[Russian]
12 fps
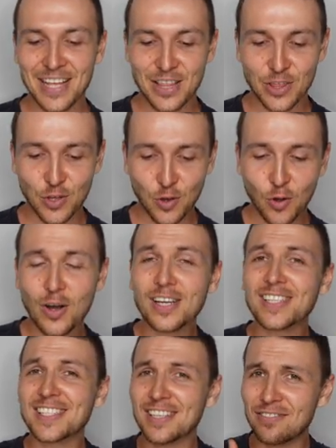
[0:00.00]
Но
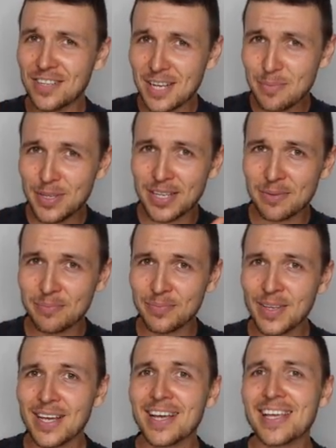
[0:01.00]
со временем
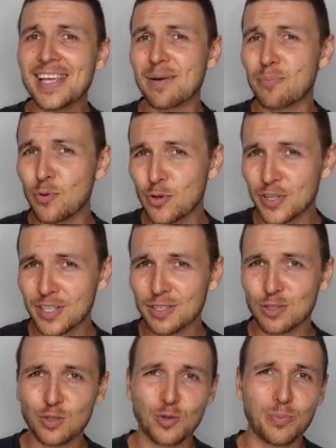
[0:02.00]
я понял,
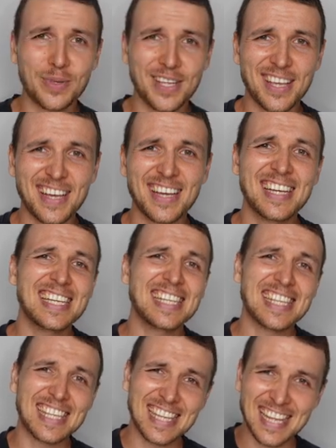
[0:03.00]
что мне
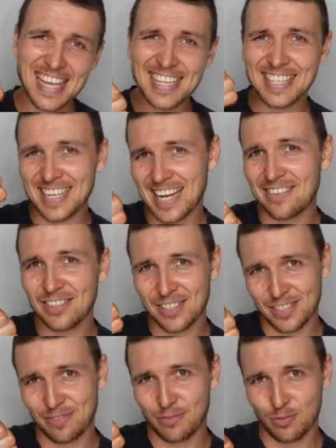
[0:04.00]
не
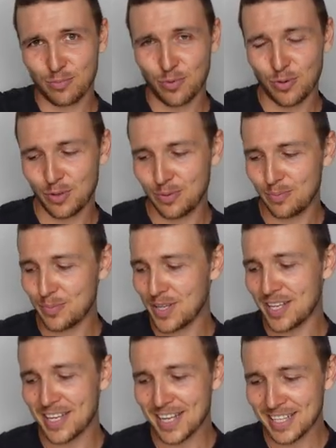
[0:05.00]
нравится футбол,
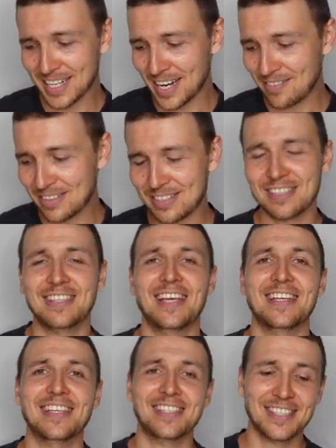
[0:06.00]
мне не нравится
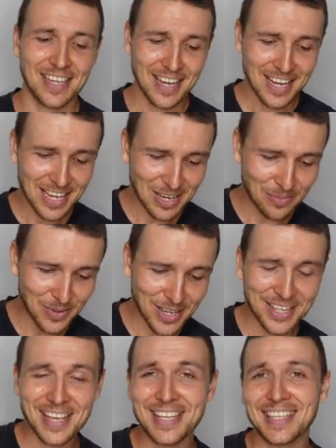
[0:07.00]
теннис и мне
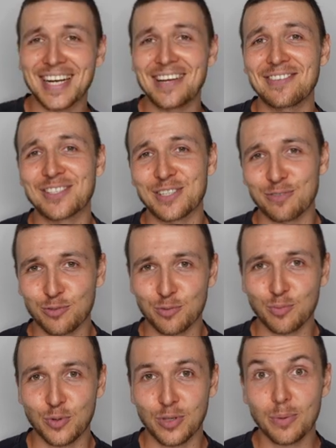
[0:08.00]
не нравится
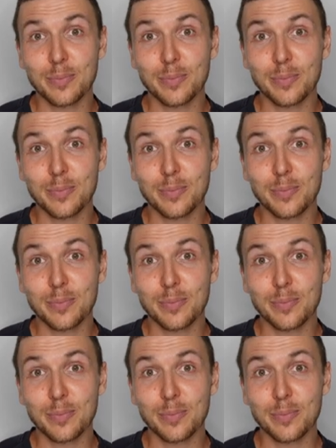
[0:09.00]
футбол.